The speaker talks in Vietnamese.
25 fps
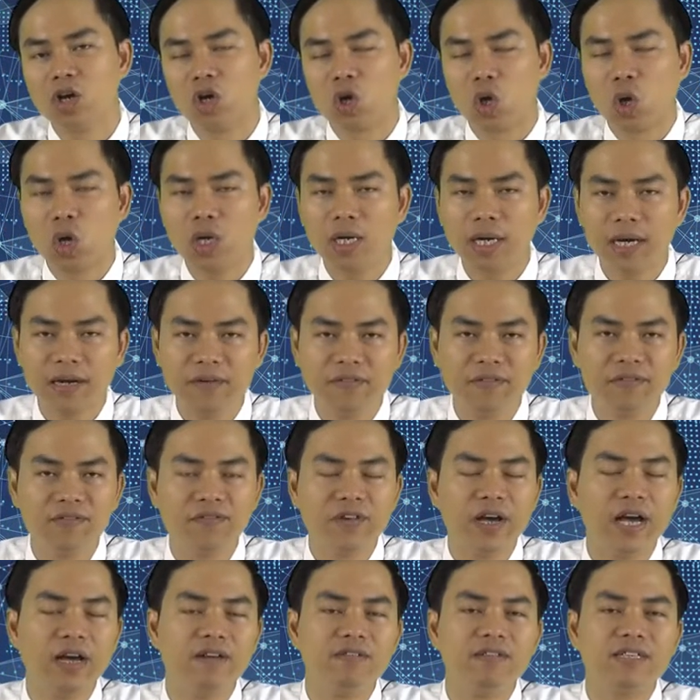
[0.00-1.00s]
nó gần
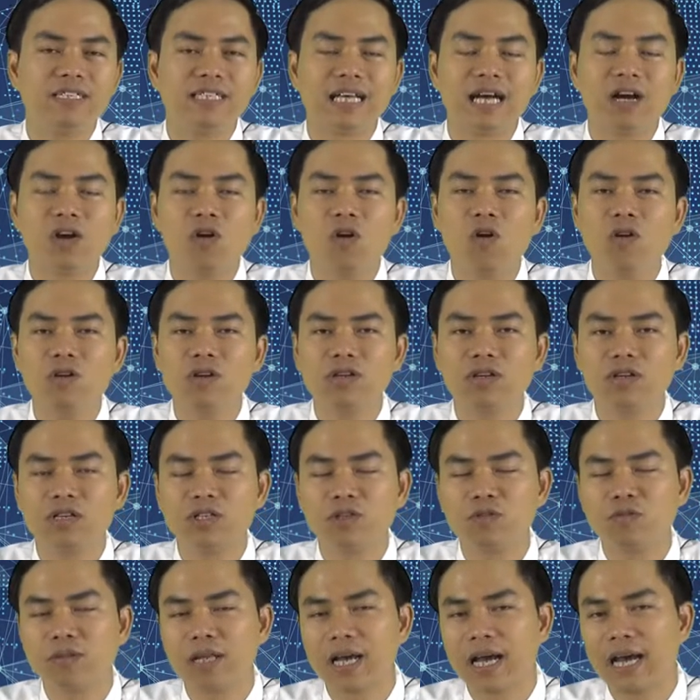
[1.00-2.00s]
về với giá cốt rồi
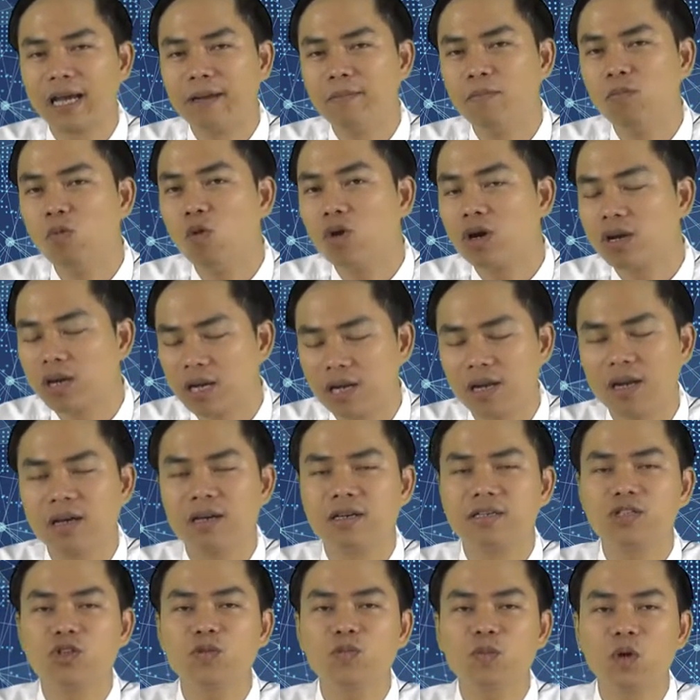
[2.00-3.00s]
chúng ta hãy mua cật
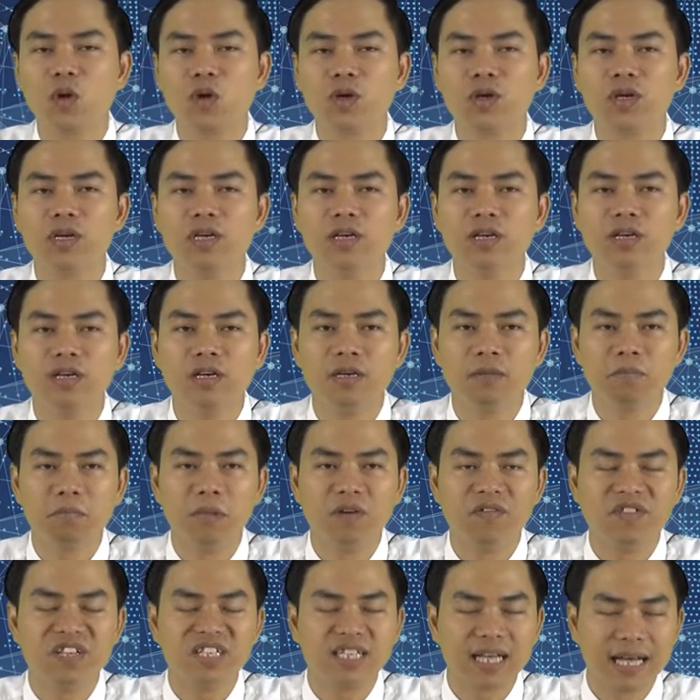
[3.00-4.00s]
lực giúp tôi.
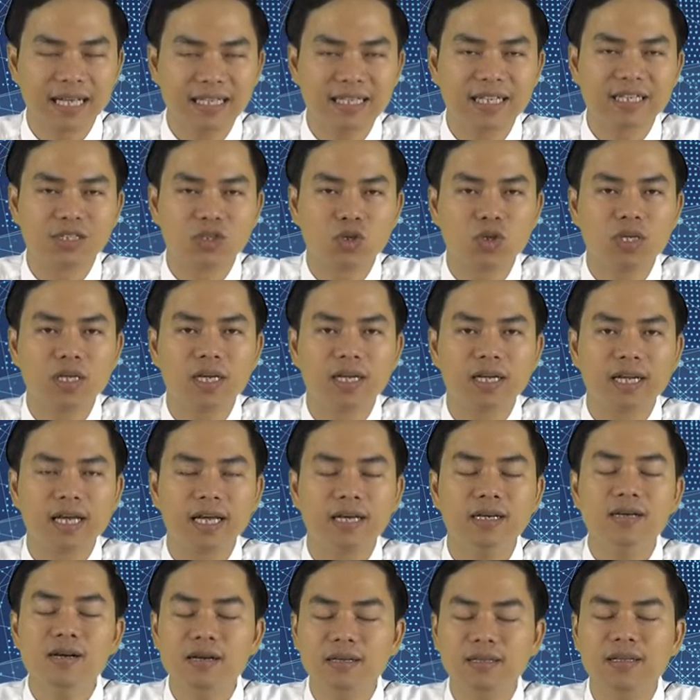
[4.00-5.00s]
Bởi vì giá sản xuất hiện
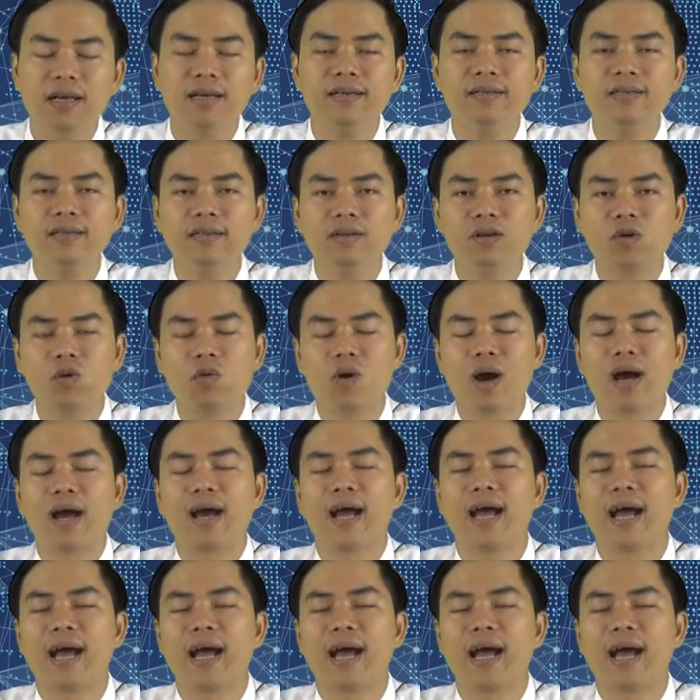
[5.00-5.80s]
nay ước tính khoảng